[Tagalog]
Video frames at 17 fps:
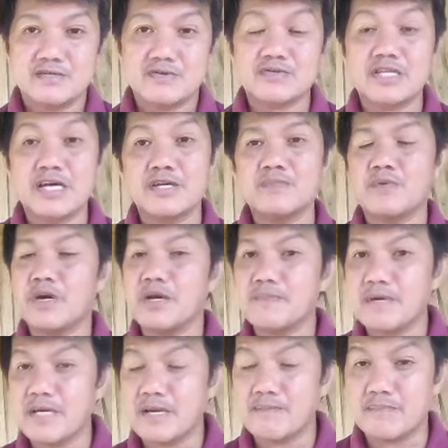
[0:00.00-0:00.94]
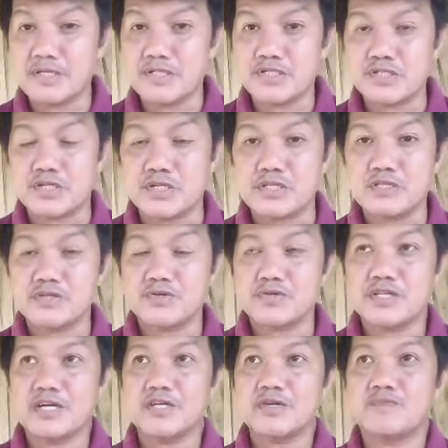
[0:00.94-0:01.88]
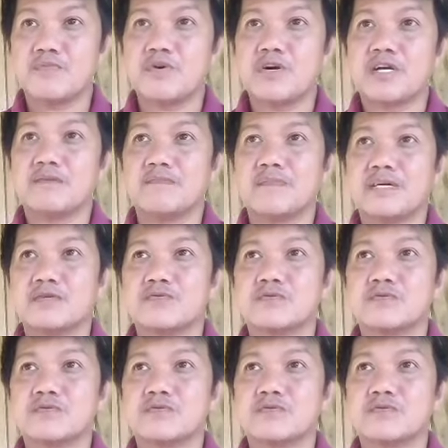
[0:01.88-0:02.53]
kung tayo po ay may ambition, kung tayo po ay may